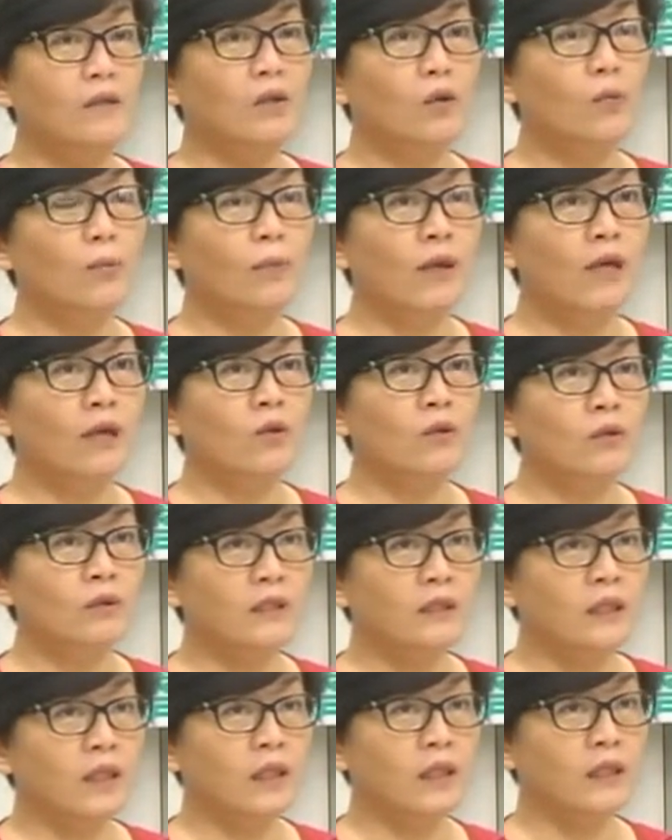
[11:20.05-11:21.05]
都没有
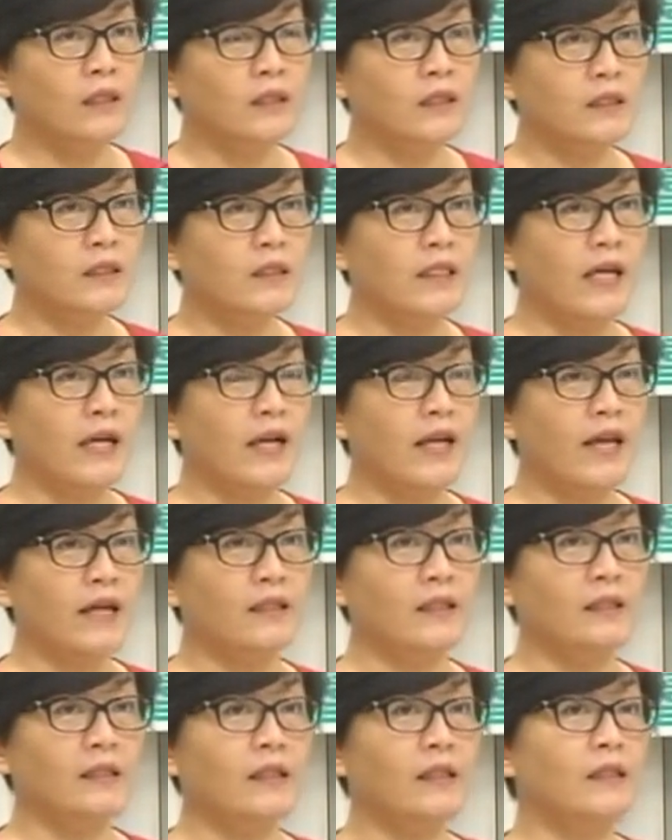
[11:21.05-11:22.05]
呃减
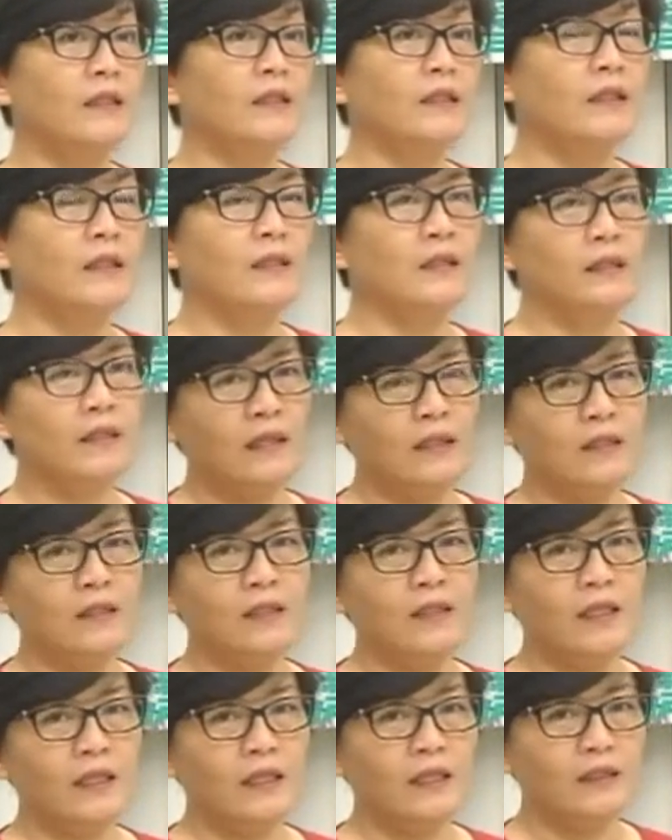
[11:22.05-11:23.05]
量的等等等等。那
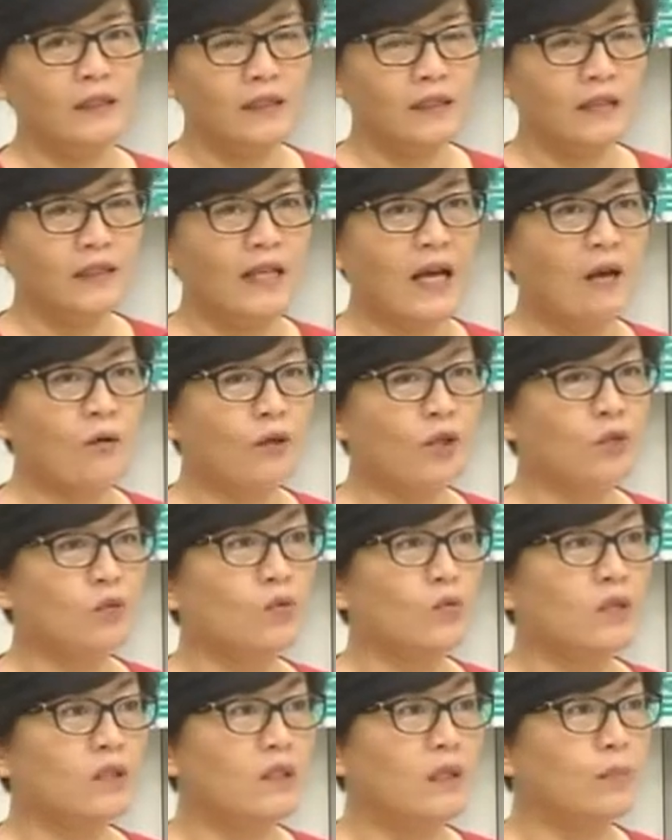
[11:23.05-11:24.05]
哎这个大会
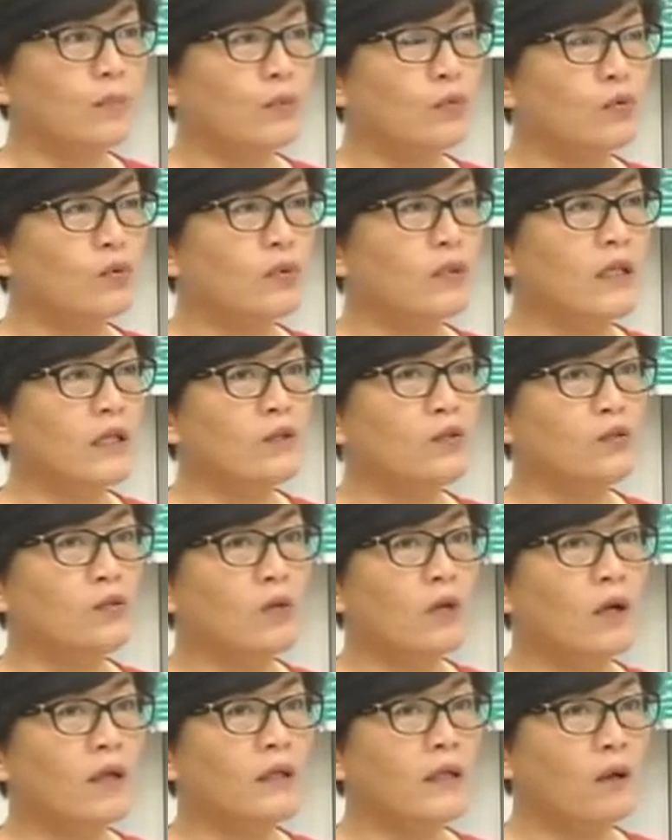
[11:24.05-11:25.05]
主席也不错，他就
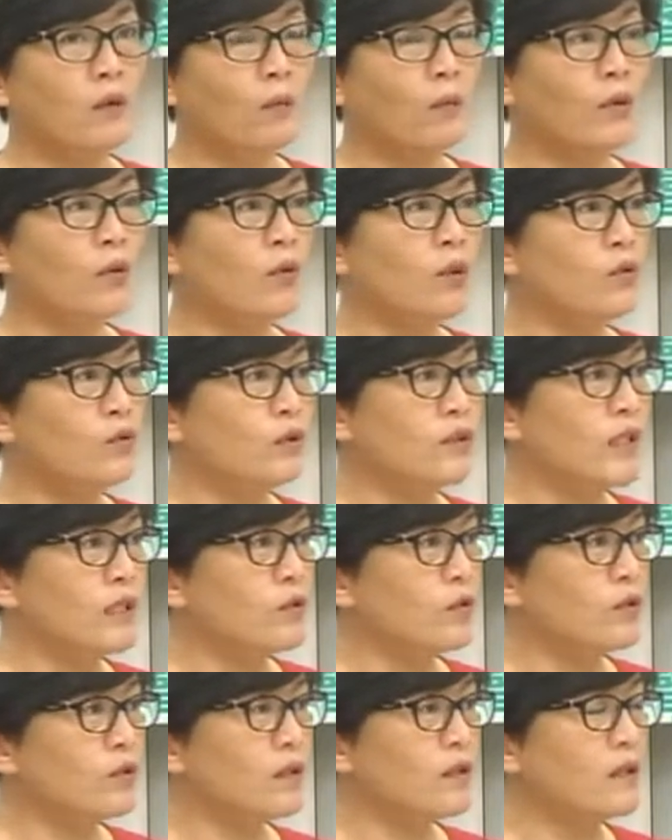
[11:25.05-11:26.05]
说啊那我们回去再
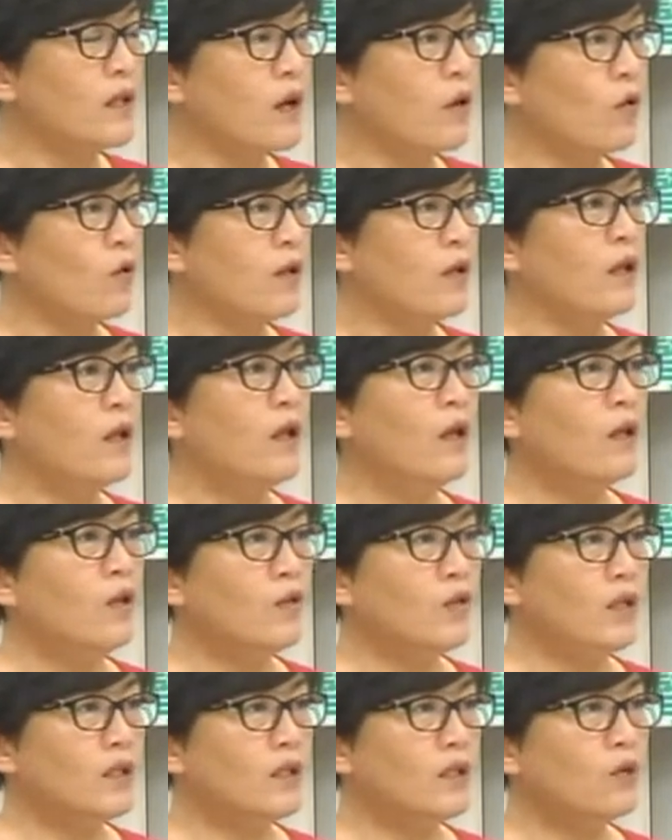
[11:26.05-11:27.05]
重新讨论，
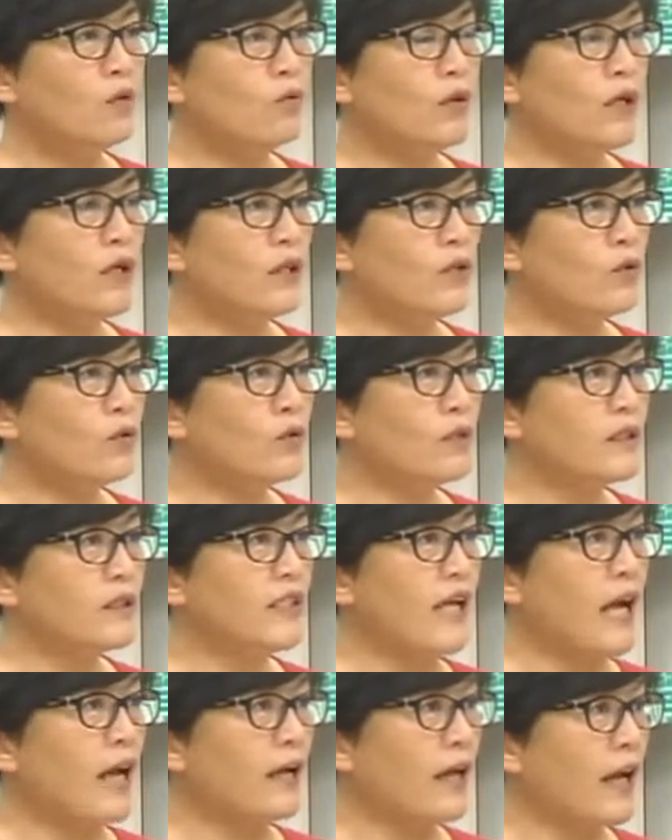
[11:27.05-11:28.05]
所以这个会议又
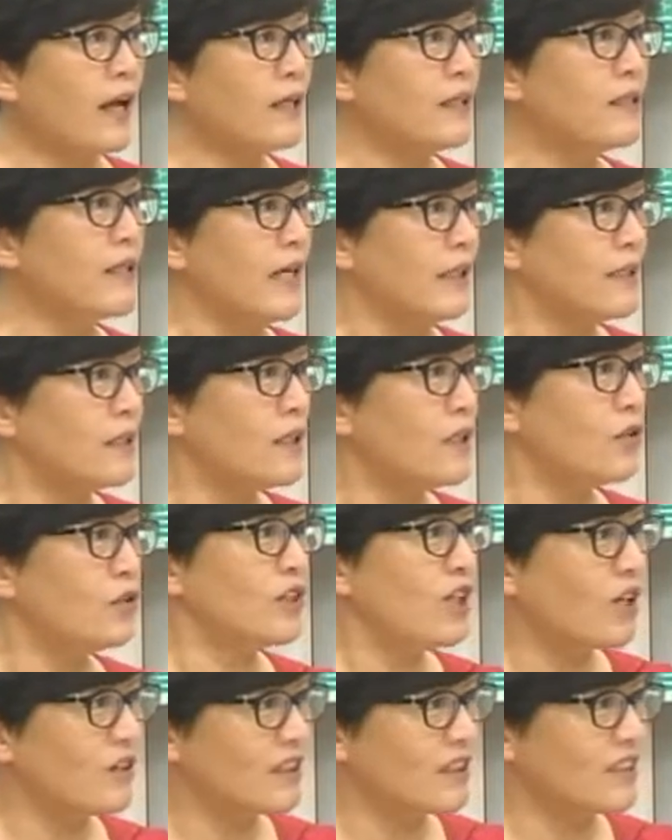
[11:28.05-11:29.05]
加开了三十六
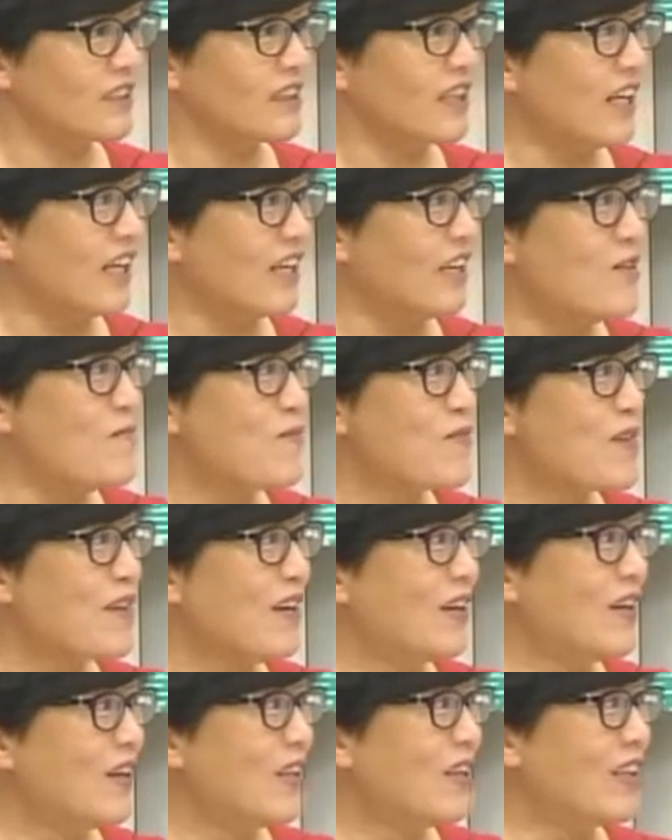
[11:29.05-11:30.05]
小时哈，
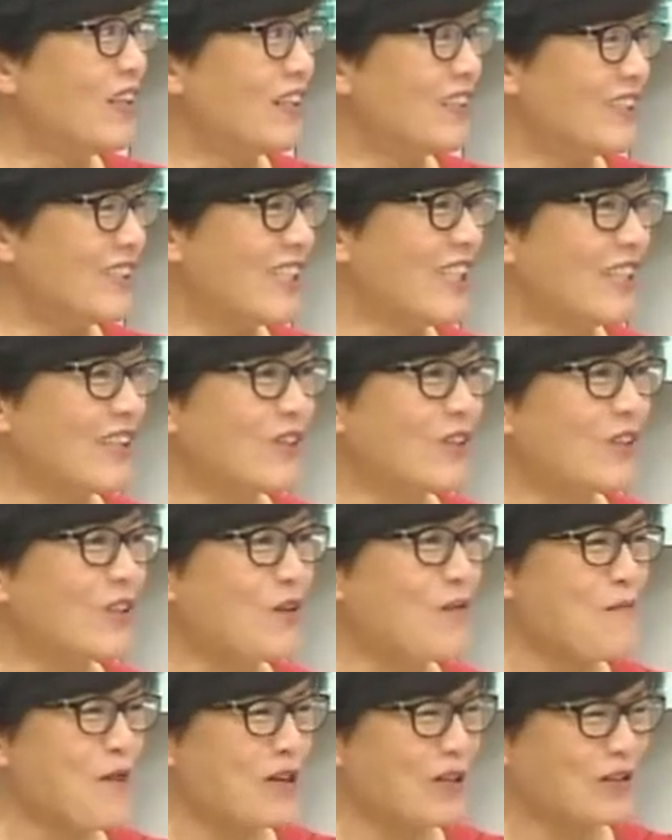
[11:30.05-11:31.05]
哦，几乎
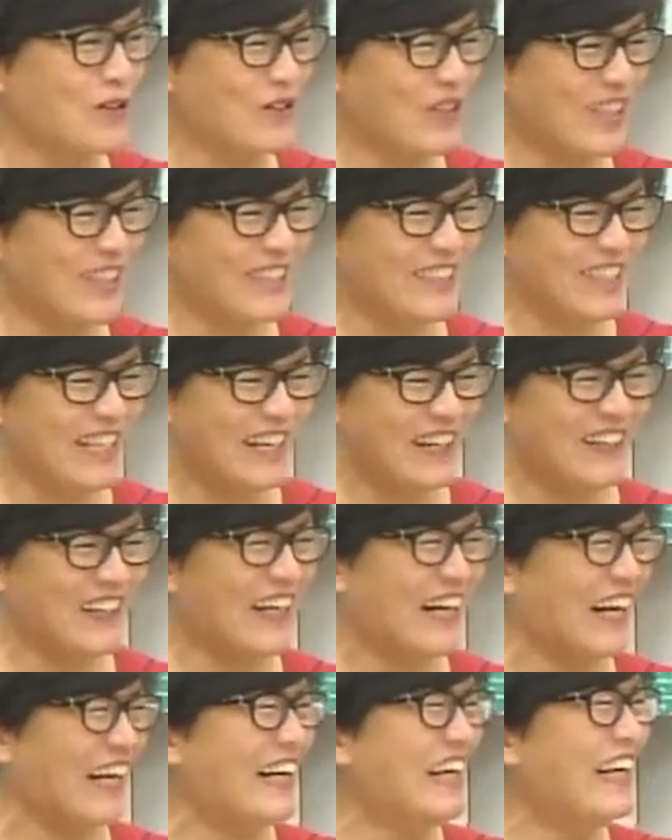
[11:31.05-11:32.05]
都没有睡觉，
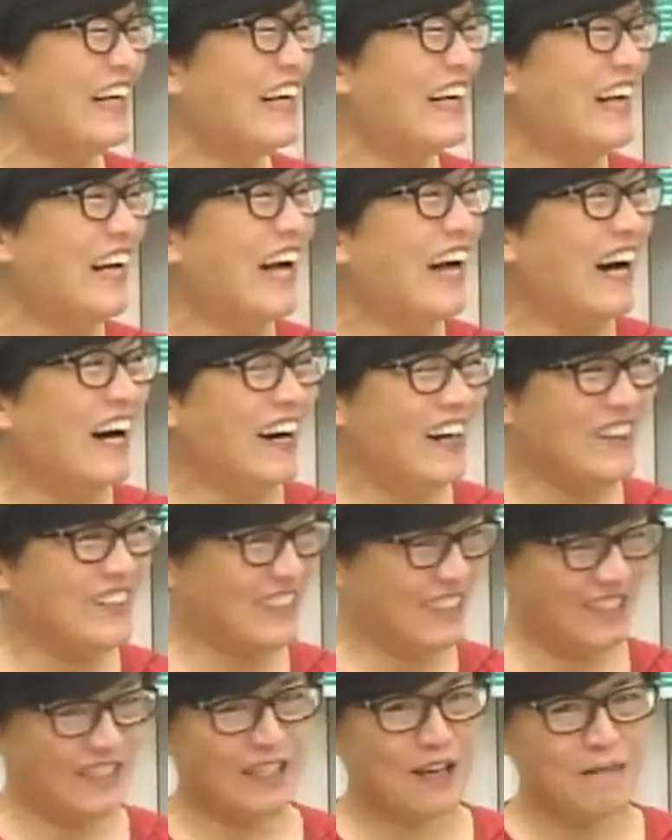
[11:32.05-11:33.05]
好
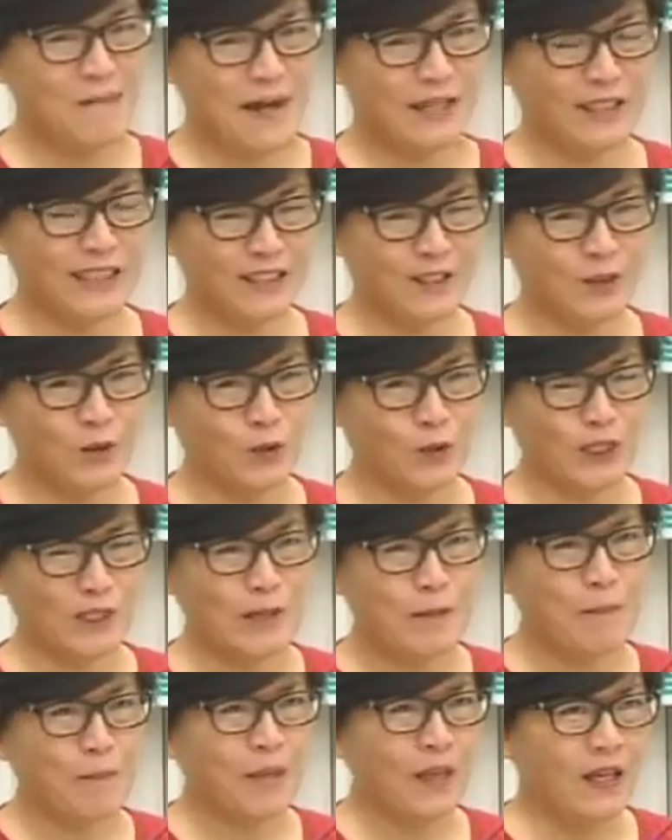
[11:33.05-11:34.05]
其实也蛮辛苦
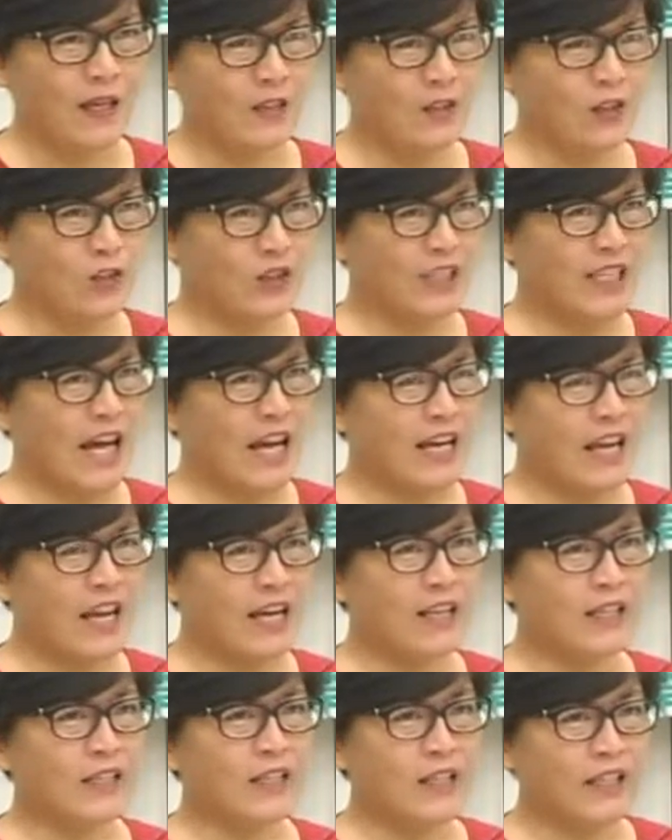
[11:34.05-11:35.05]
的，就加
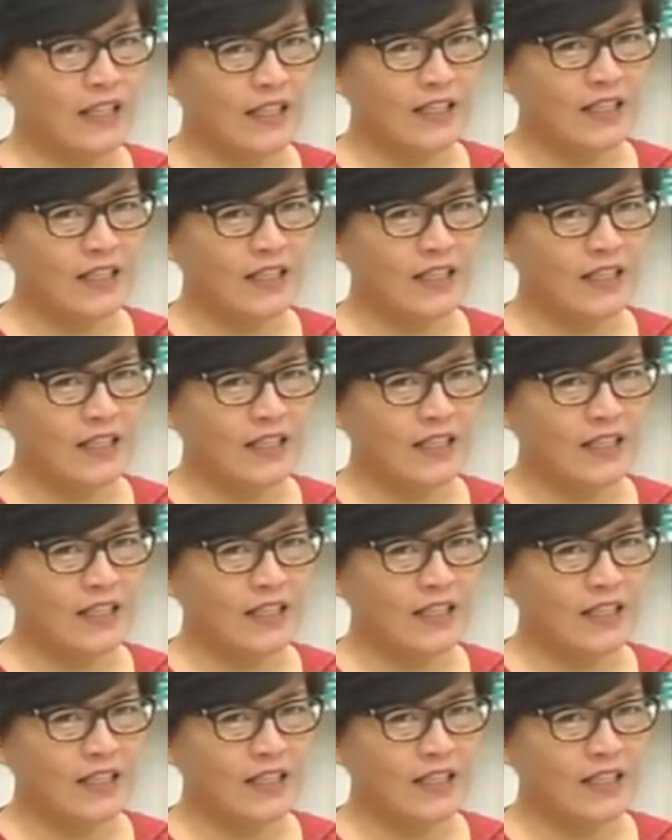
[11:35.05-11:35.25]
开了。